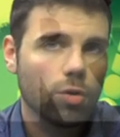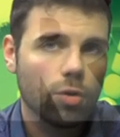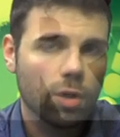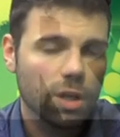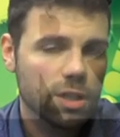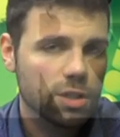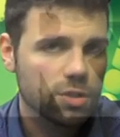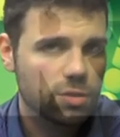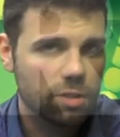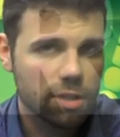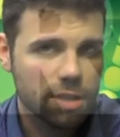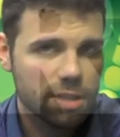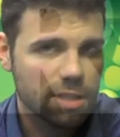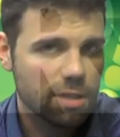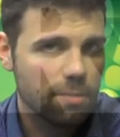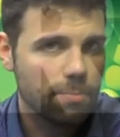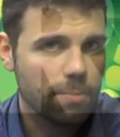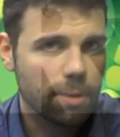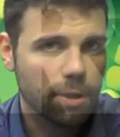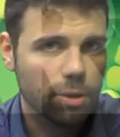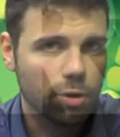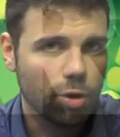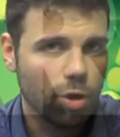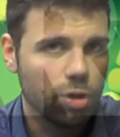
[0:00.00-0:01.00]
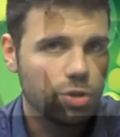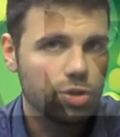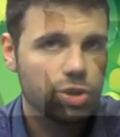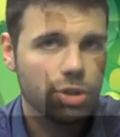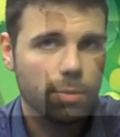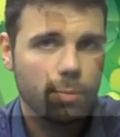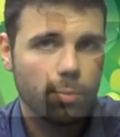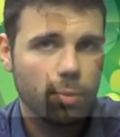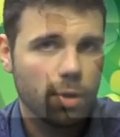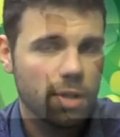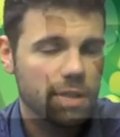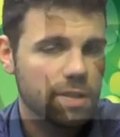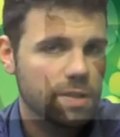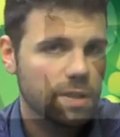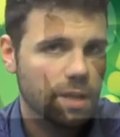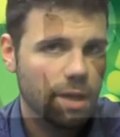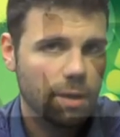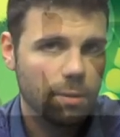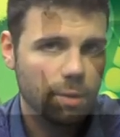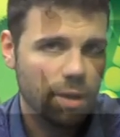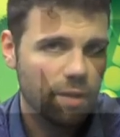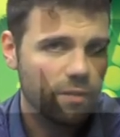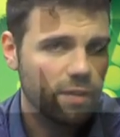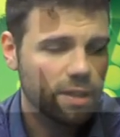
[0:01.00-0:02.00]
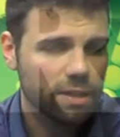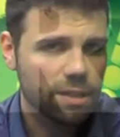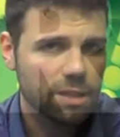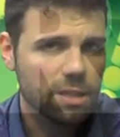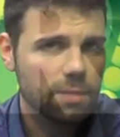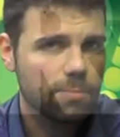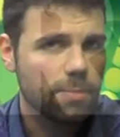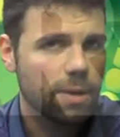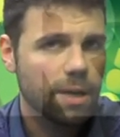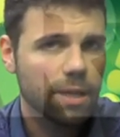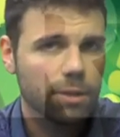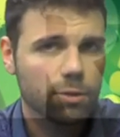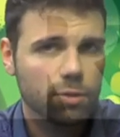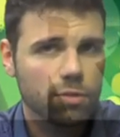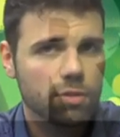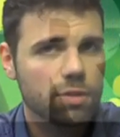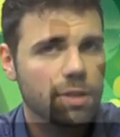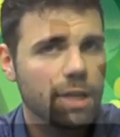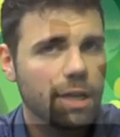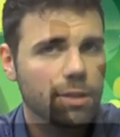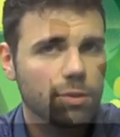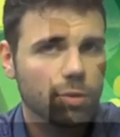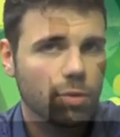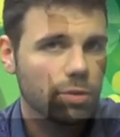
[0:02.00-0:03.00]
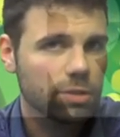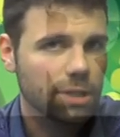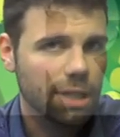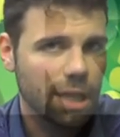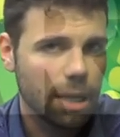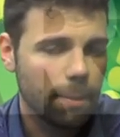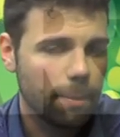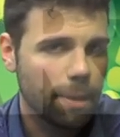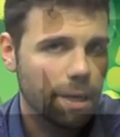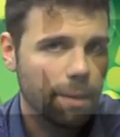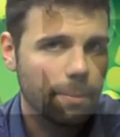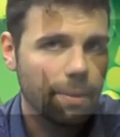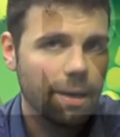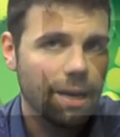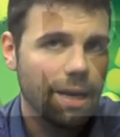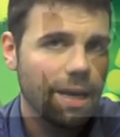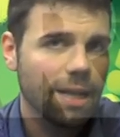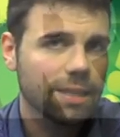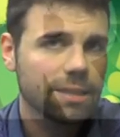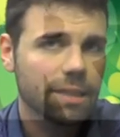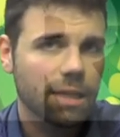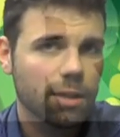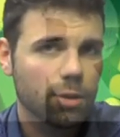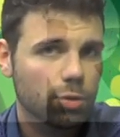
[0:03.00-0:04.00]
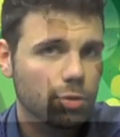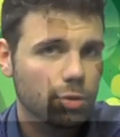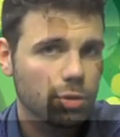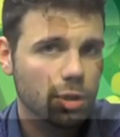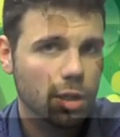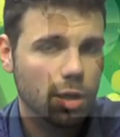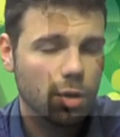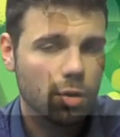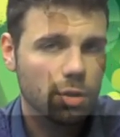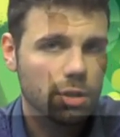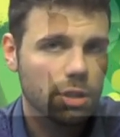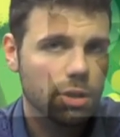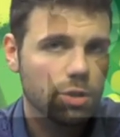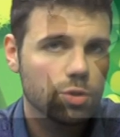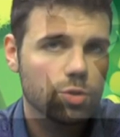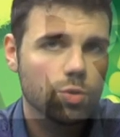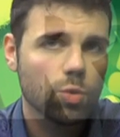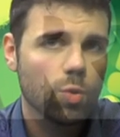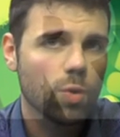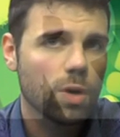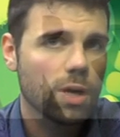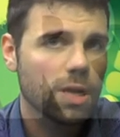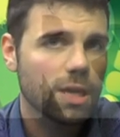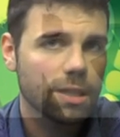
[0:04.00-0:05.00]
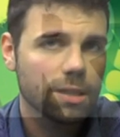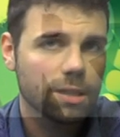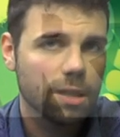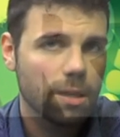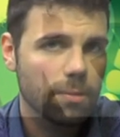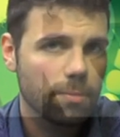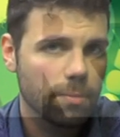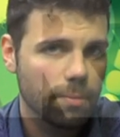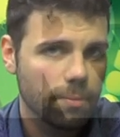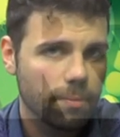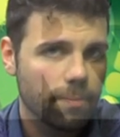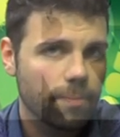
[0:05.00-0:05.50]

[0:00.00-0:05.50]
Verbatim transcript: Colazioni sempre dolci può essere essere una fetta di pane tostato con della marmellata ridotto tenore di zuccheri, una. del,